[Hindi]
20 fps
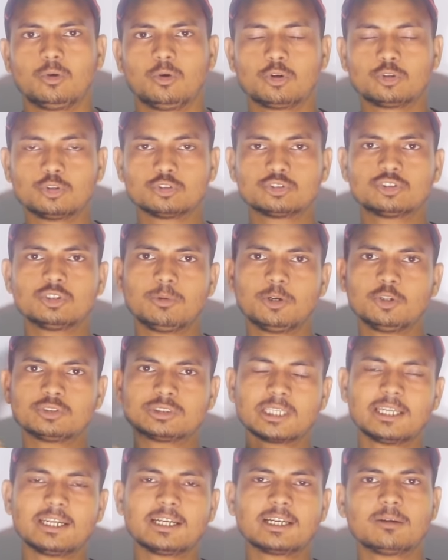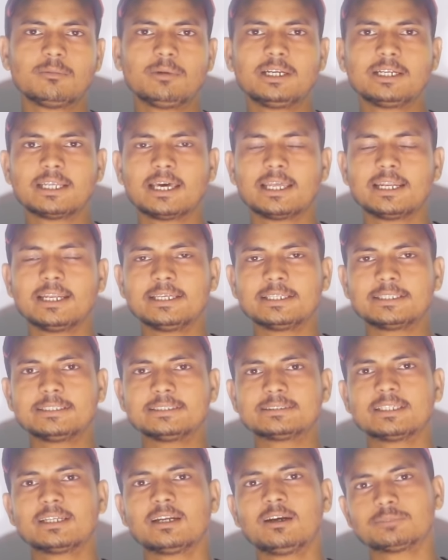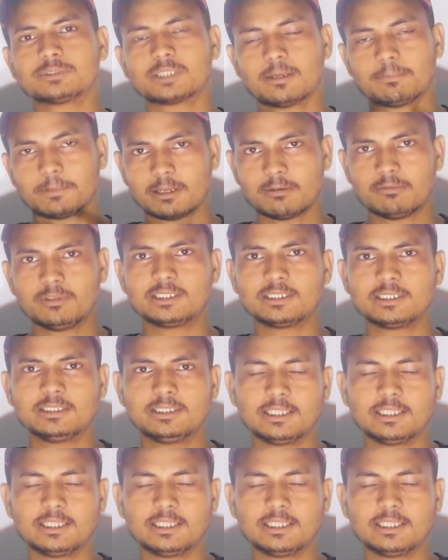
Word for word: और दोस्तों बहुत सारे कमेंट आ रहे हैं कि सर हम सप्लीमेंट्री